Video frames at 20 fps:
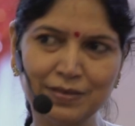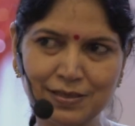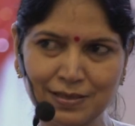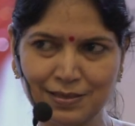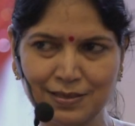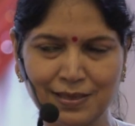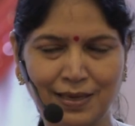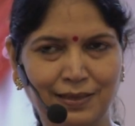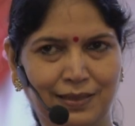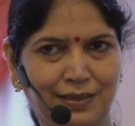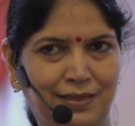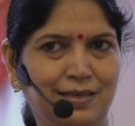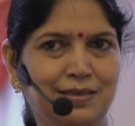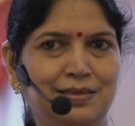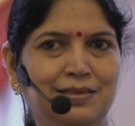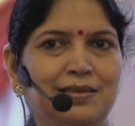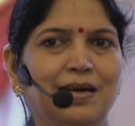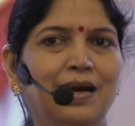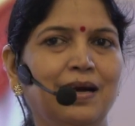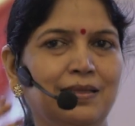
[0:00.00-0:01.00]
व्यवस्था के
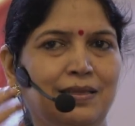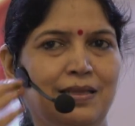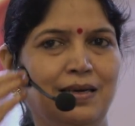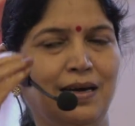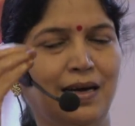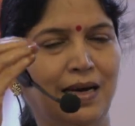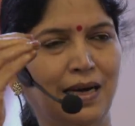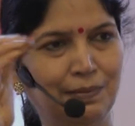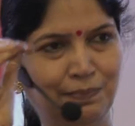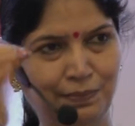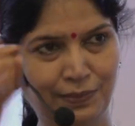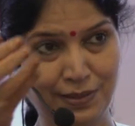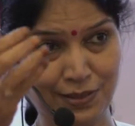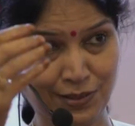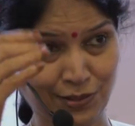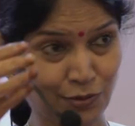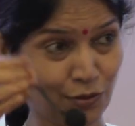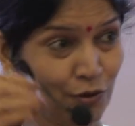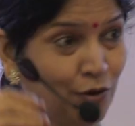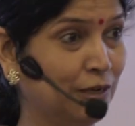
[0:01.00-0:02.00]
साथ आप
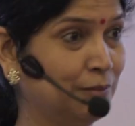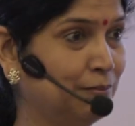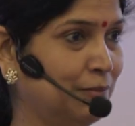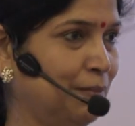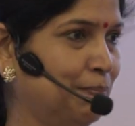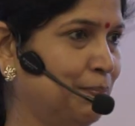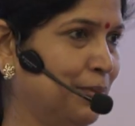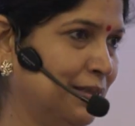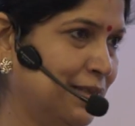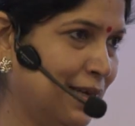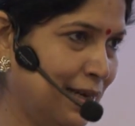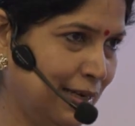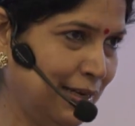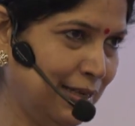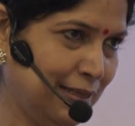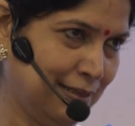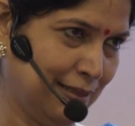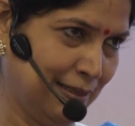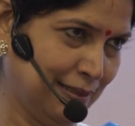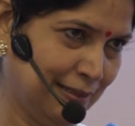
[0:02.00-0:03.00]
इस हॉल में
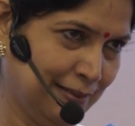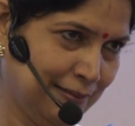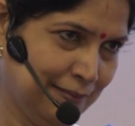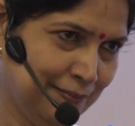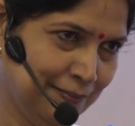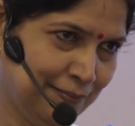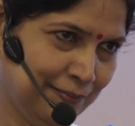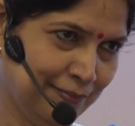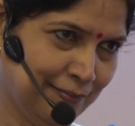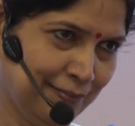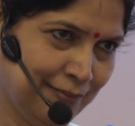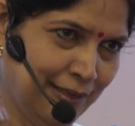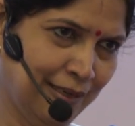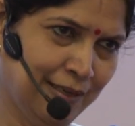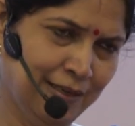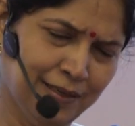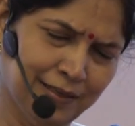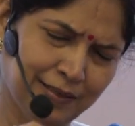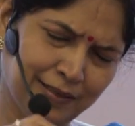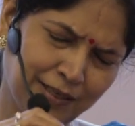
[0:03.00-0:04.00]
पधारे थे
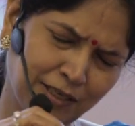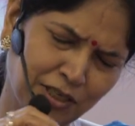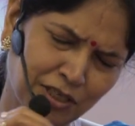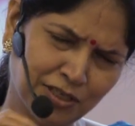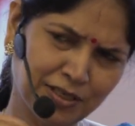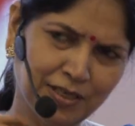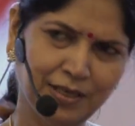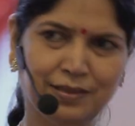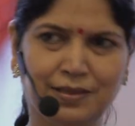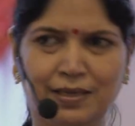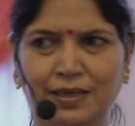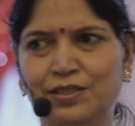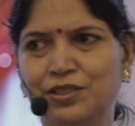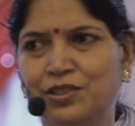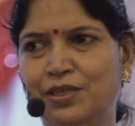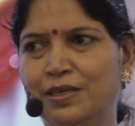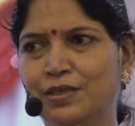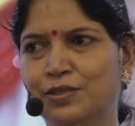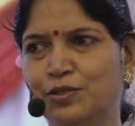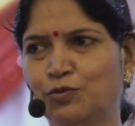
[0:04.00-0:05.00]
निश्चित है
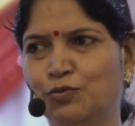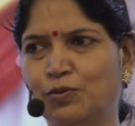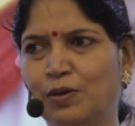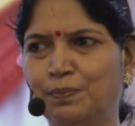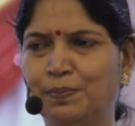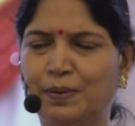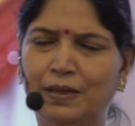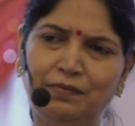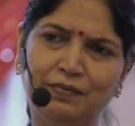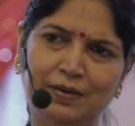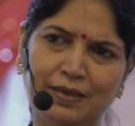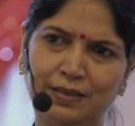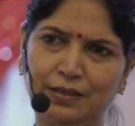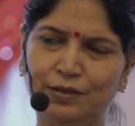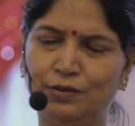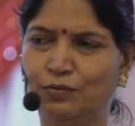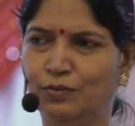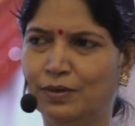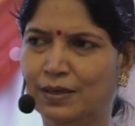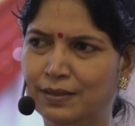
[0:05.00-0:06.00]
चेंज होगा
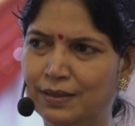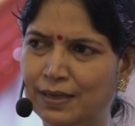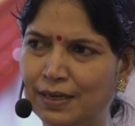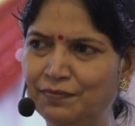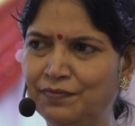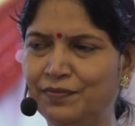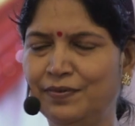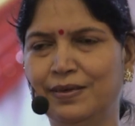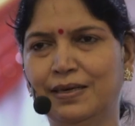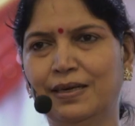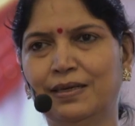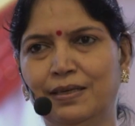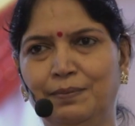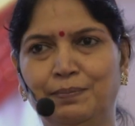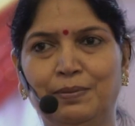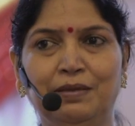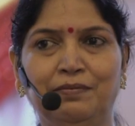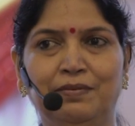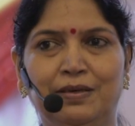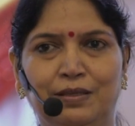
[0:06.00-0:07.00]
परिवर्तन होगा डेफिनेट
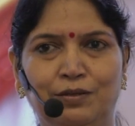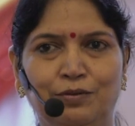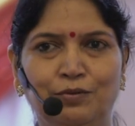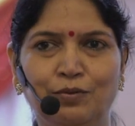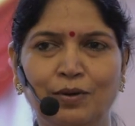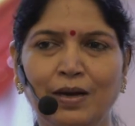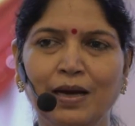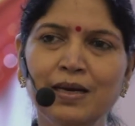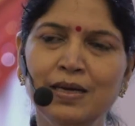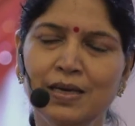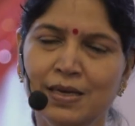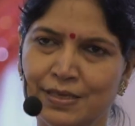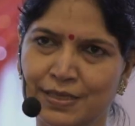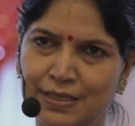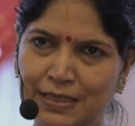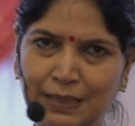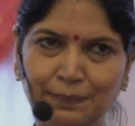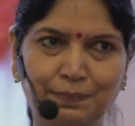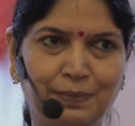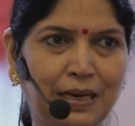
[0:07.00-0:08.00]
है परिवर्तन होगा
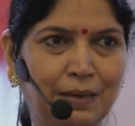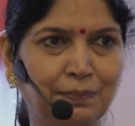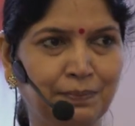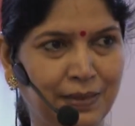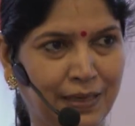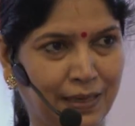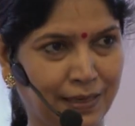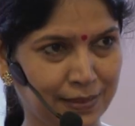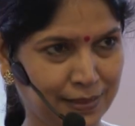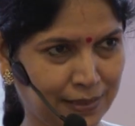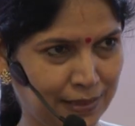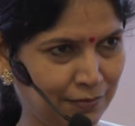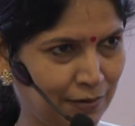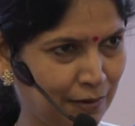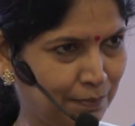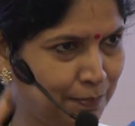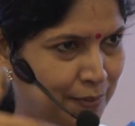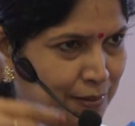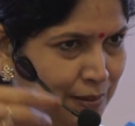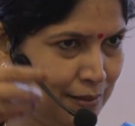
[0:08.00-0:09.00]
जब आप यहाँ से
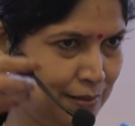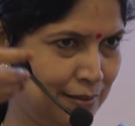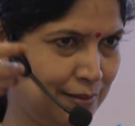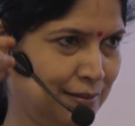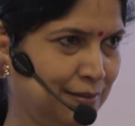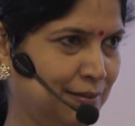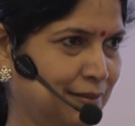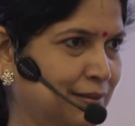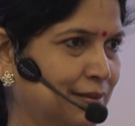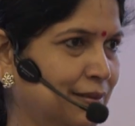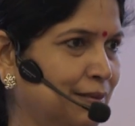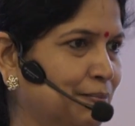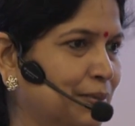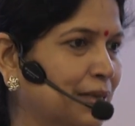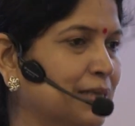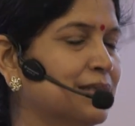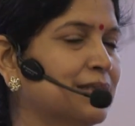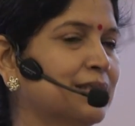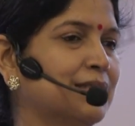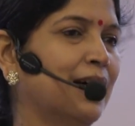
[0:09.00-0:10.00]
वापस
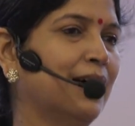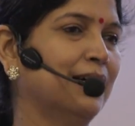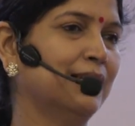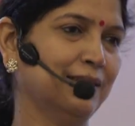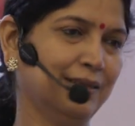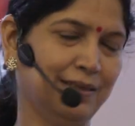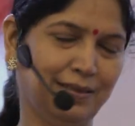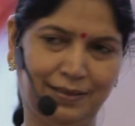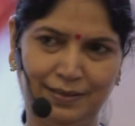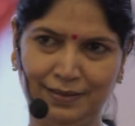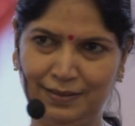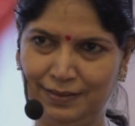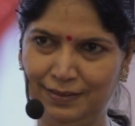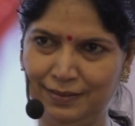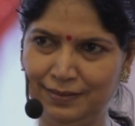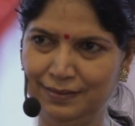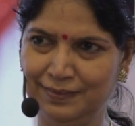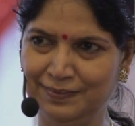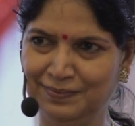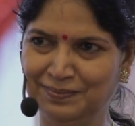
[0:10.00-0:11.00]
प्रस्थान करेंगे